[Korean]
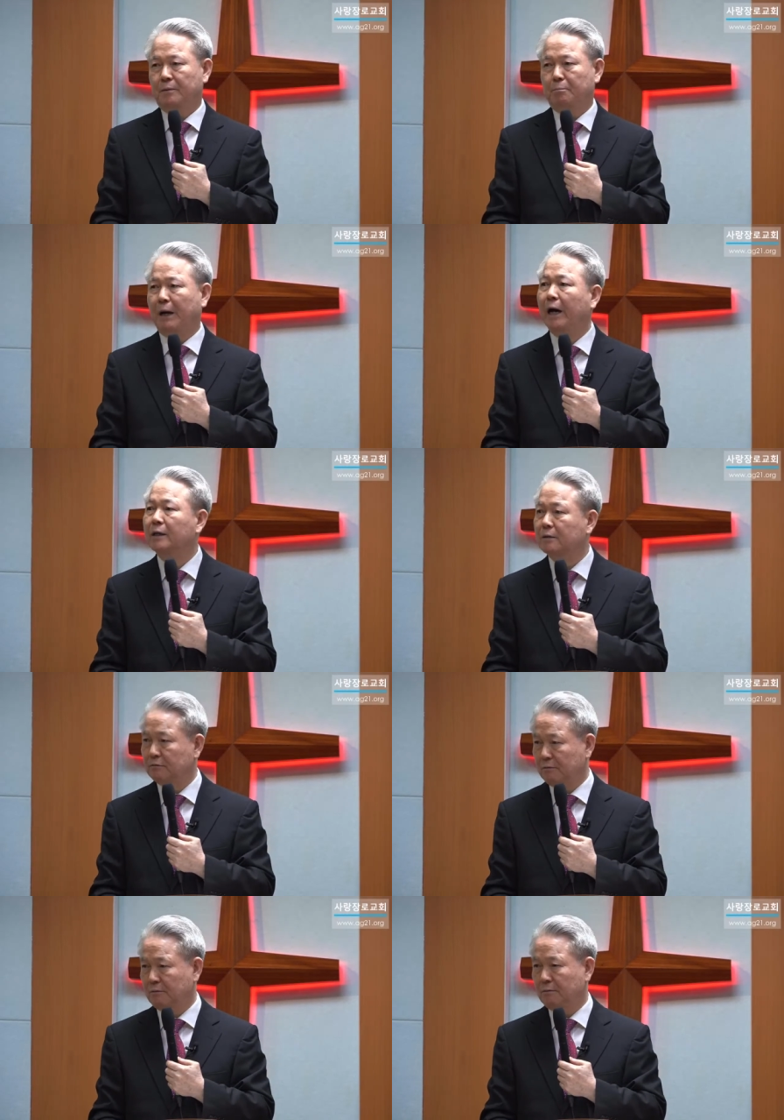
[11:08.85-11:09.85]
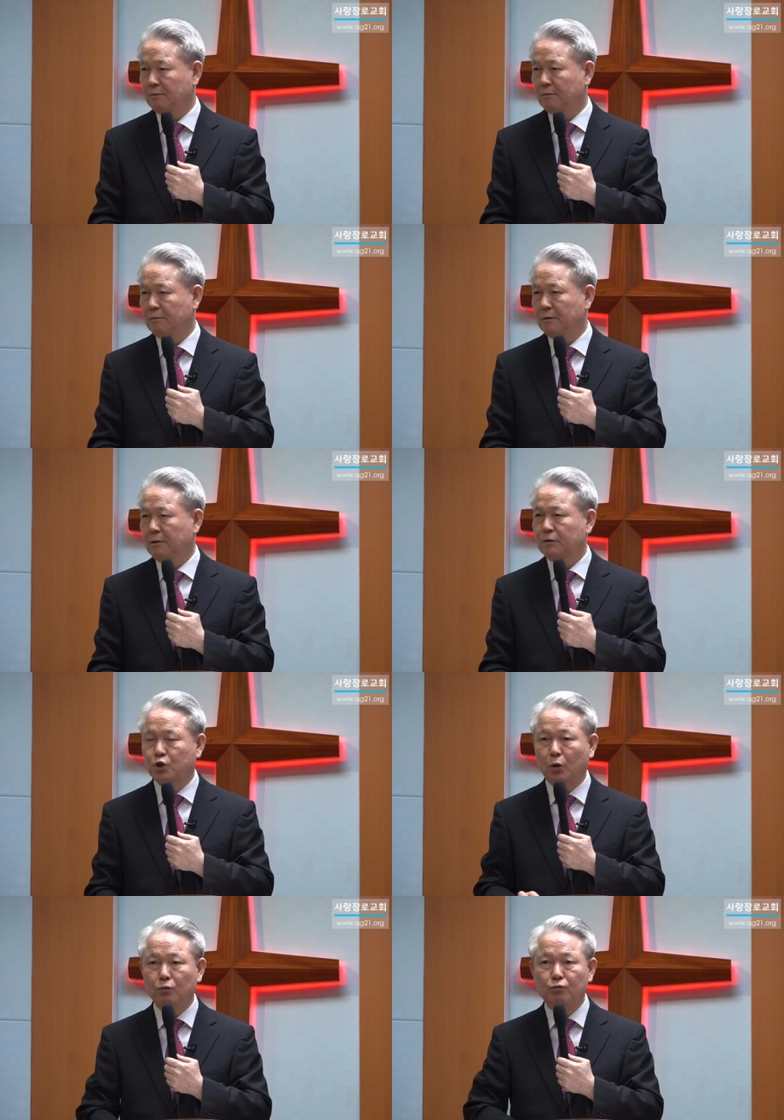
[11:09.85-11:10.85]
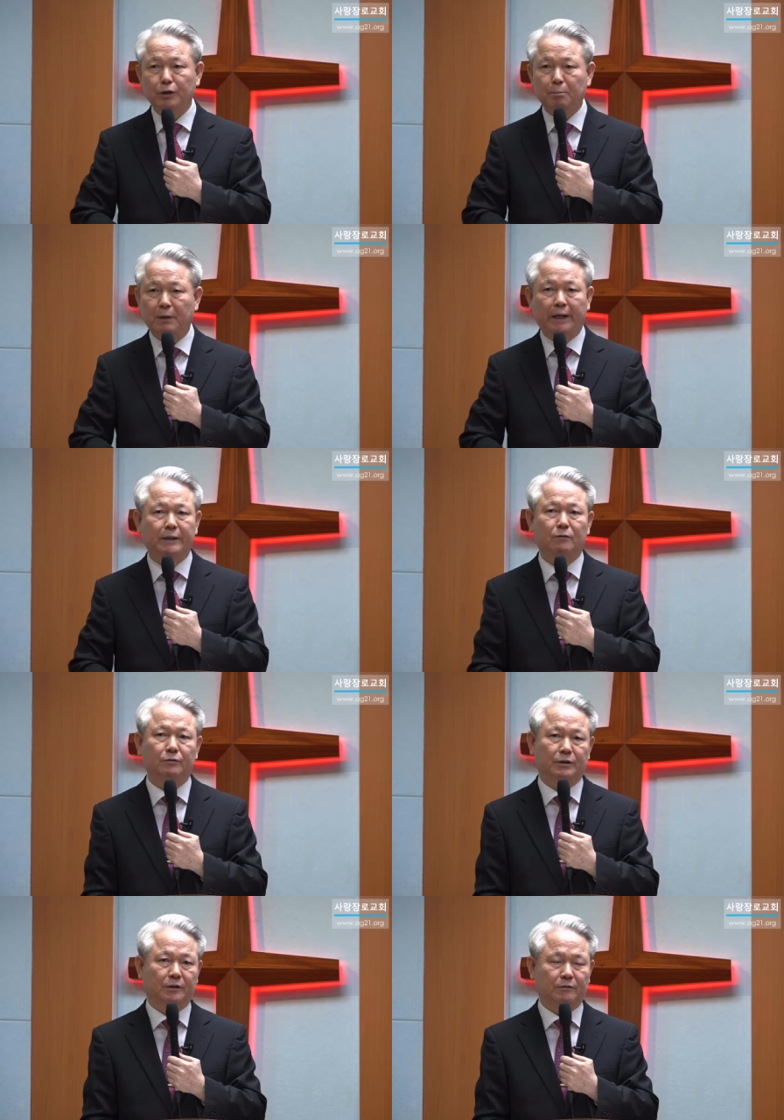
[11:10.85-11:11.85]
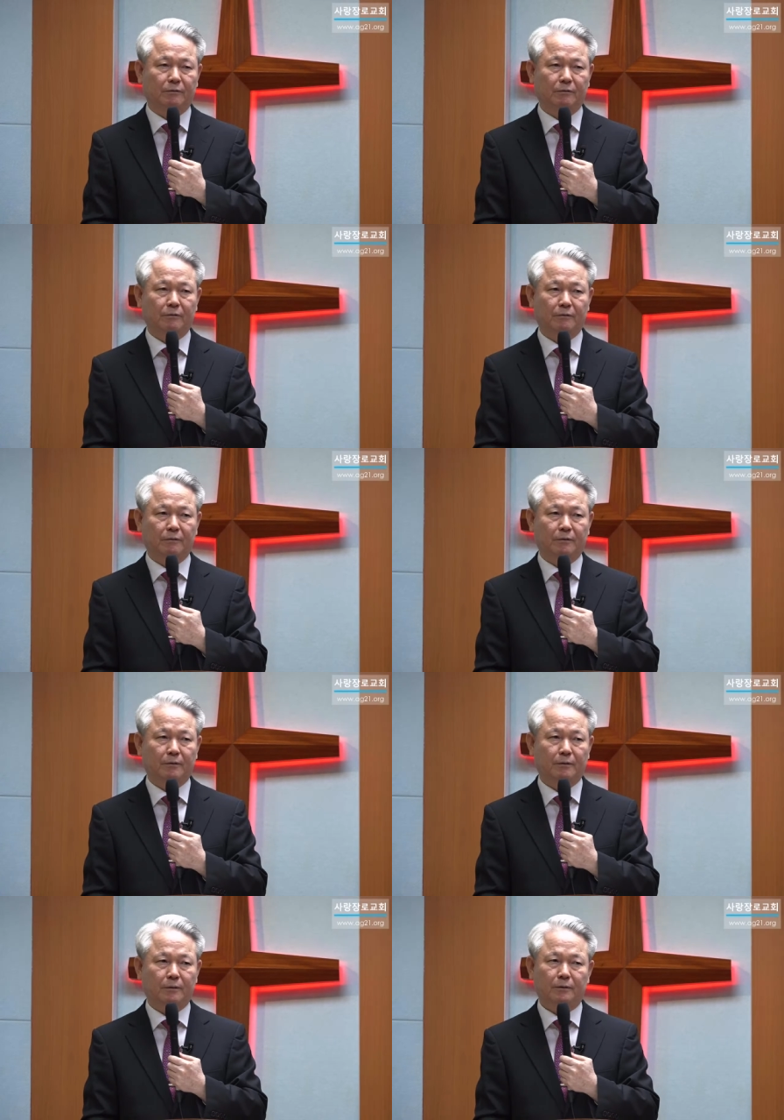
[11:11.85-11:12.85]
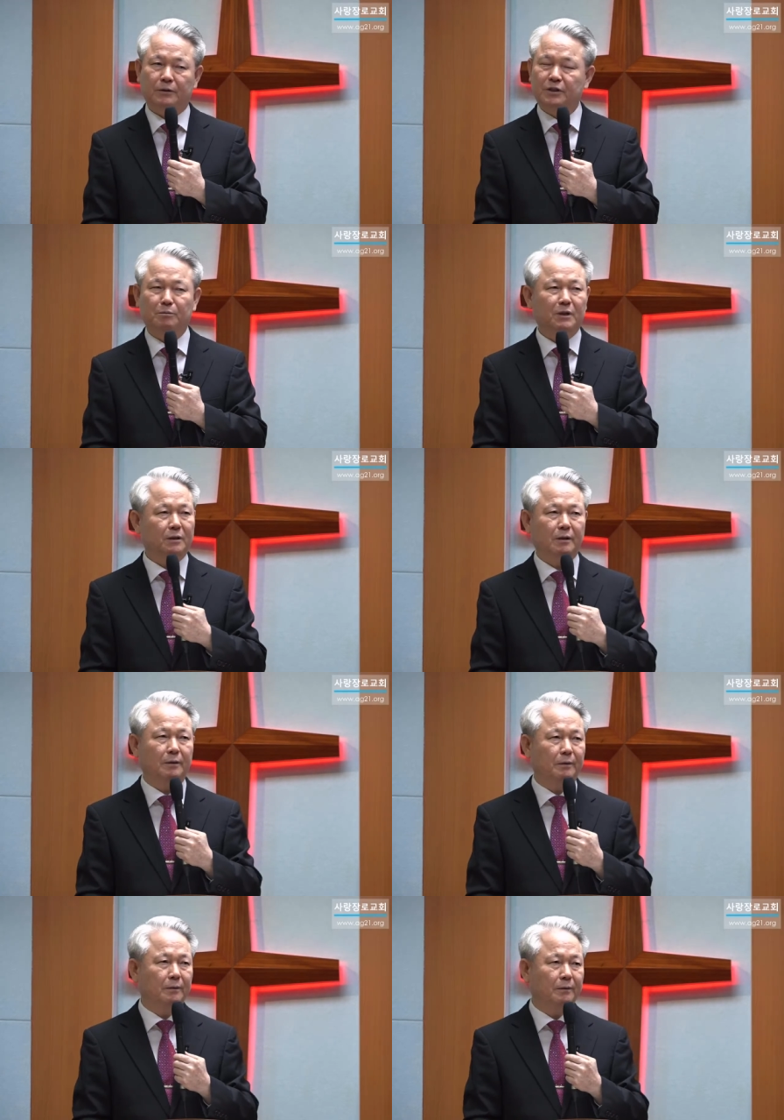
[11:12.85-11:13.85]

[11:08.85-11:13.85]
방해꾼 천국의 방해꾼이라는 심각해요.